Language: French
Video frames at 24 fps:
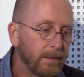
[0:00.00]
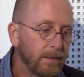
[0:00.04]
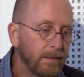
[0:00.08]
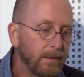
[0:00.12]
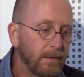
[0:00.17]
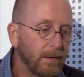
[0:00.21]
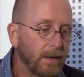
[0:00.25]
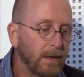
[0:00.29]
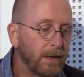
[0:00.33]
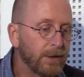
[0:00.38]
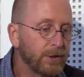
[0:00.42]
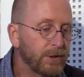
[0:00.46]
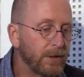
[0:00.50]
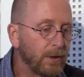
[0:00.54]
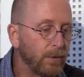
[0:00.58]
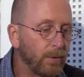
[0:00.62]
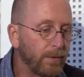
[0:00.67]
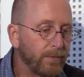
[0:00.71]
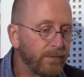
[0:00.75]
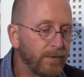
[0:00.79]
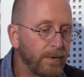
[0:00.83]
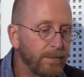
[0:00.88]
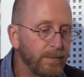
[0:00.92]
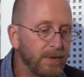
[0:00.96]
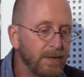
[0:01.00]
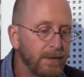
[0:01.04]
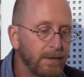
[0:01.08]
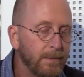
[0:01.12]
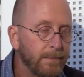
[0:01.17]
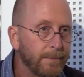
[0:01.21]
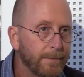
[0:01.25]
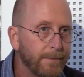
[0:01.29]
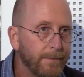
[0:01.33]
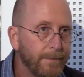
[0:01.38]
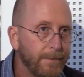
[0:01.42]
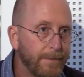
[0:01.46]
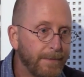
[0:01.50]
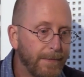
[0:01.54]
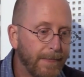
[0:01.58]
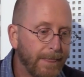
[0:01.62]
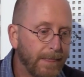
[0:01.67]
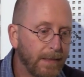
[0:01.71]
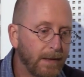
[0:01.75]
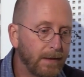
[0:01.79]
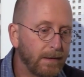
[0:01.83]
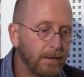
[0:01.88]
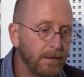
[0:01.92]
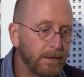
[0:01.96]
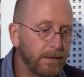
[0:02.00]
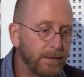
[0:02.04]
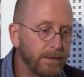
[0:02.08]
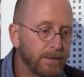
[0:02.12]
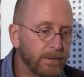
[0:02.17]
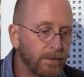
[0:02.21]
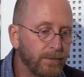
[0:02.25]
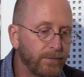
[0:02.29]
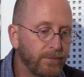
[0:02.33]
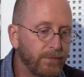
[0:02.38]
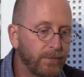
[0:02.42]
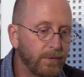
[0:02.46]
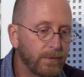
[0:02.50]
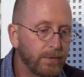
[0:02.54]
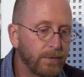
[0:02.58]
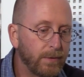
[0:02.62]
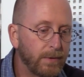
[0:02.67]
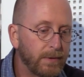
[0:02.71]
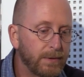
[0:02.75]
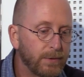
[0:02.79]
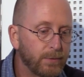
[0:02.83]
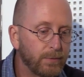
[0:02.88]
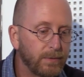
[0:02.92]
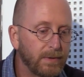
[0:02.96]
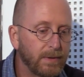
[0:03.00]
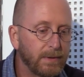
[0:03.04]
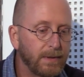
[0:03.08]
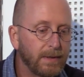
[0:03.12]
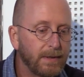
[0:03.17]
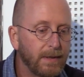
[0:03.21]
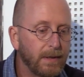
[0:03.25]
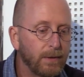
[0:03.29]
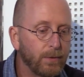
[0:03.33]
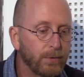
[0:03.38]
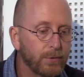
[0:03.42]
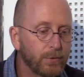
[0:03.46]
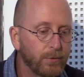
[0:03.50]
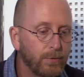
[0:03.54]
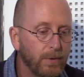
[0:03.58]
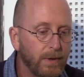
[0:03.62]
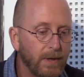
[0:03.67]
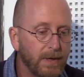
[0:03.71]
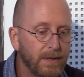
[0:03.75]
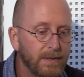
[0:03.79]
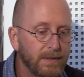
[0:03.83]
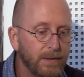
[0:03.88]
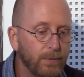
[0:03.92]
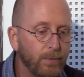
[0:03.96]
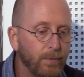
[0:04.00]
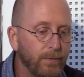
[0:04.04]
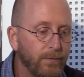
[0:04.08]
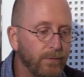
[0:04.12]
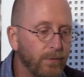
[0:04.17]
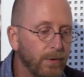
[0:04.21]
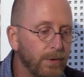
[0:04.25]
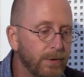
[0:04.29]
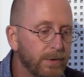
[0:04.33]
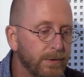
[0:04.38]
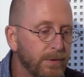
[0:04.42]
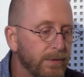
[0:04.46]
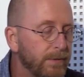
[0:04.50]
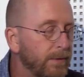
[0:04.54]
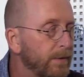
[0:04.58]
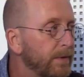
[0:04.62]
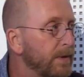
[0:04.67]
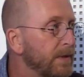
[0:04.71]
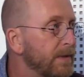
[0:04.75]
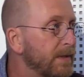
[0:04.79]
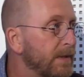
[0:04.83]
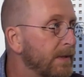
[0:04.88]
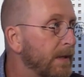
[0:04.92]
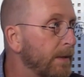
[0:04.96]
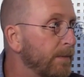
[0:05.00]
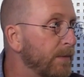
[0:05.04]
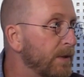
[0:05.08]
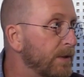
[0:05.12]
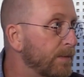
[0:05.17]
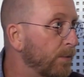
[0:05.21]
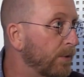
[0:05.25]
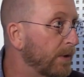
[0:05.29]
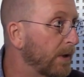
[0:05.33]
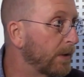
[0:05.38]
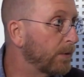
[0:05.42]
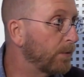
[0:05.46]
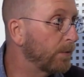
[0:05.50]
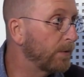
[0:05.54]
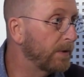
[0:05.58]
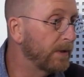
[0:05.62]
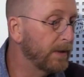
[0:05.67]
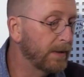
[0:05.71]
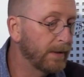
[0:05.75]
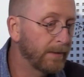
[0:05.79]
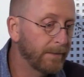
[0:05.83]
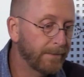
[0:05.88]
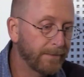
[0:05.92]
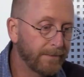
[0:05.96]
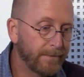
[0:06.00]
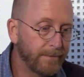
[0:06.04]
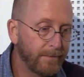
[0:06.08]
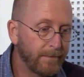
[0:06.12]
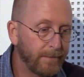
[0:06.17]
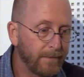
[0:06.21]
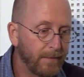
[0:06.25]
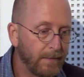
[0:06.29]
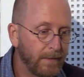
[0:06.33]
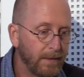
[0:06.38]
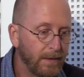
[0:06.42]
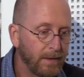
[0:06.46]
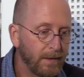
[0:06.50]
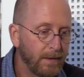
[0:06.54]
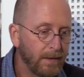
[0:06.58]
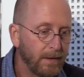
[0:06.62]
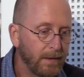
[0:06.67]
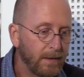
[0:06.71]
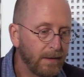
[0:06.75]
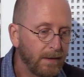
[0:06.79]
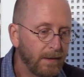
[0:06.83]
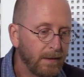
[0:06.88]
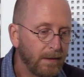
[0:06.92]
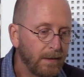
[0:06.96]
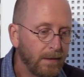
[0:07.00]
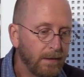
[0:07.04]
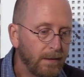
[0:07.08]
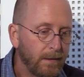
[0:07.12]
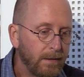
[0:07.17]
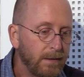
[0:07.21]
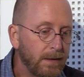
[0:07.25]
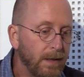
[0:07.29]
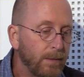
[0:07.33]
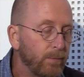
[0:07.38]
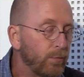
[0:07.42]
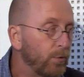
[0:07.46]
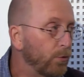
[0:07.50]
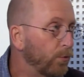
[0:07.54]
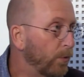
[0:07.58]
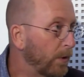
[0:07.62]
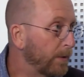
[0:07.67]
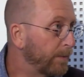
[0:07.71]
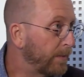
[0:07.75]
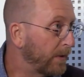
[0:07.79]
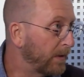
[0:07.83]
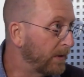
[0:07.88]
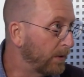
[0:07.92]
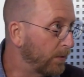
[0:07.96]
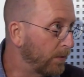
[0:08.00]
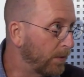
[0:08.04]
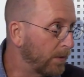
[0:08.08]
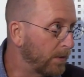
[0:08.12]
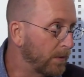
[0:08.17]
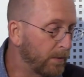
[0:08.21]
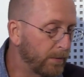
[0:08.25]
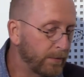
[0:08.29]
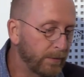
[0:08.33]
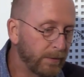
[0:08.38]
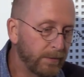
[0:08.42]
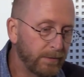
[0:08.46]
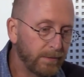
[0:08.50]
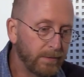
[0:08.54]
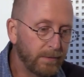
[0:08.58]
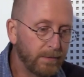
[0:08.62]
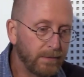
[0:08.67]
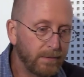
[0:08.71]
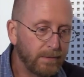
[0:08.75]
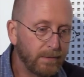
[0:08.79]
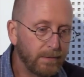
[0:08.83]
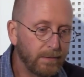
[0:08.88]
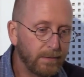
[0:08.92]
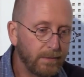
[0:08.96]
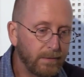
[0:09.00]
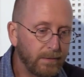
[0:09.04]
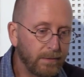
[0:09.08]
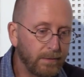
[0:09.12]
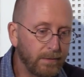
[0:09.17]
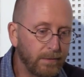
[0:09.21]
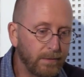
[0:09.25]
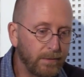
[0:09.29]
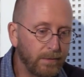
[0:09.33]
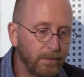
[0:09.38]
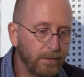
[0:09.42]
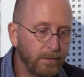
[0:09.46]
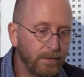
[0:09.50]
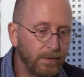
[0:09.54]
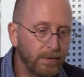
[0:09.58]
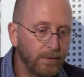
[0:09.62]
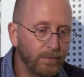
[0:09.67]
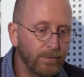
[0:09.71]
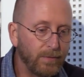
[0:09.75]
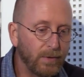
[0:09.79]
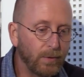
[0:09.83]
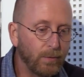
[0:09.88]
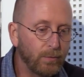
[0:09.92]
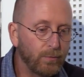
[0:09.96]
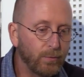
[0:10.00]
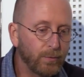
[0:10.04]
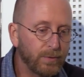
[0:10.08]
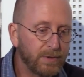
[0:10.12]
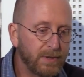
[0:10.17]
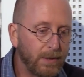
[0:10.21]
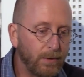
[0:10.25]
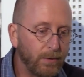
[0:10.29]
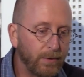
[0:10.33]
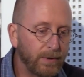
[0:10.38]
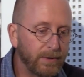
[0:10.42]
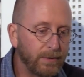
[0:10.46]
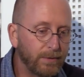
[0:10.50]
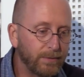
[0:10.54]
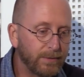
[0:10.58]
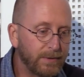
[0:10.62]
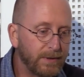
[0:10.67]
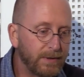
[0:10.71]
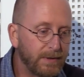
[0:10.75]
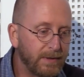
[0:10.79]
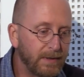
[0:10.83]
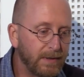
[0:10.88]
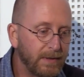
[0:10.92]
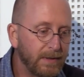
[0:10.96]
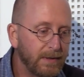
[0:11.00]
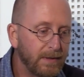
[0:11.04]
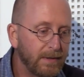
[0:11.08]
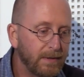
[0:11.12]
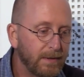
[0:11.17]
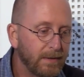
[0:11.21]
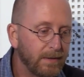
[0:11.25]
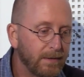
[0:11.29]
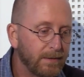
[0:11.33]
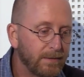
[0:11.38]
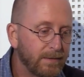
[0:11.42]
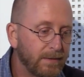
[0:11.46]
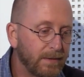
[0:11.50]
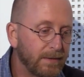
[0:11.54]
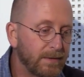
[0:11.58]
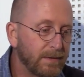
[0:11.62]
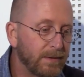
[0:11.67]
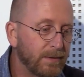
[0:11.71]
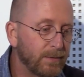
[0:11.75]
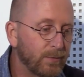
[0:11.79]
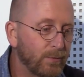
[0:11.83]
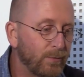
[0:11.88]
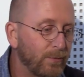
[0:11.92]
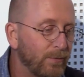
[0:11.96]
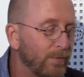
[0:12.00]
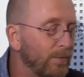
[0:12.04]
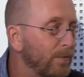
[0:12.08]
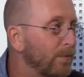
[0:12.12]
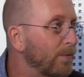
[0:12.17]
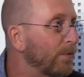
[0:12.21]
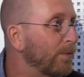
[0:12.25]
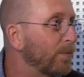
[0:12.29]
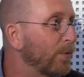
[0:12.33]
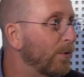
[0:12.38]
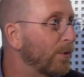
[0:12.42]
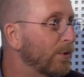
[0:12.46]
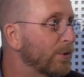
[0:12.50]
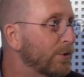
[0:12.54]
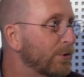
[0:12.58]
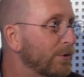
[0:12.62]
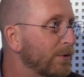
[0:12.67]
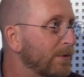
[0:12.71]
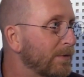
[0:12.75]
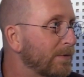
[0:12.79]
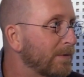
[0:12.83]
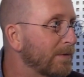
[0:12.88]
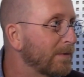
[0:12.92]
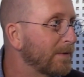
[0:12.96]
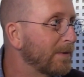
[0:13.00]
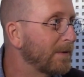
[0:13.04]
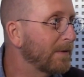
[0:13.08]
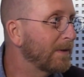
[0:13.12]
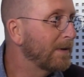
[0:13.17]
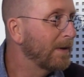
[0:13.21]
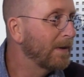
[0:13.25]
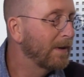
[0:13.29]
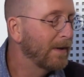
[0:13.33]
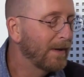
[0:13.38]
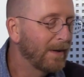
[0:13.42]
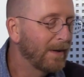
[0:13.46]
Ils arrachaient leur famille, les enfants hein, ils étaient alors scolarisés de force dans des établissements catholiques. Mhm. Ils n'avaient plus le droit de parler leur langue, ils devaient renoncer à leur identité, ça c'est ce qu'on reproche. Mhm.